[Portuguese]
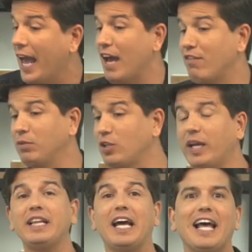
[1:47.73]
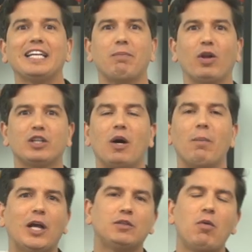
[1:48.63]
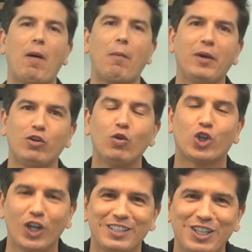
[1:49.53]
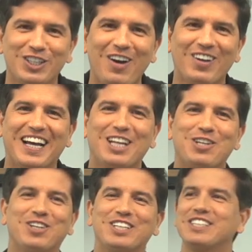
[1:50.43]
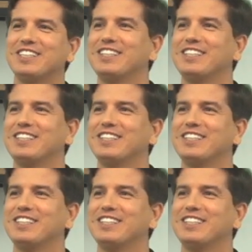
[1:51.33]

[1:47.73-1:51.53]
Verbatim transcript: É, vamos ao que interessa, produção. Próximo palpite dos chances da rodada de hoje.